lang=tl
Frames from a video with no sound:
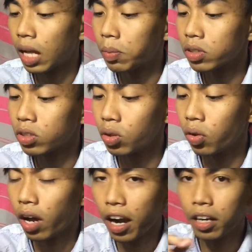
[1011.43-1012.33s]
Tapos,
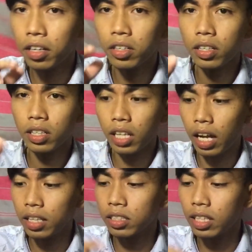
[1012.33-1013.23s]
yung R
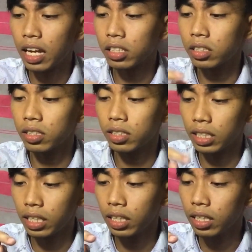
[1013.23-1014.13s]
slash
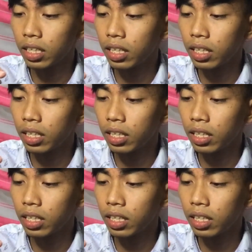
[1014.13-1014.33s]
C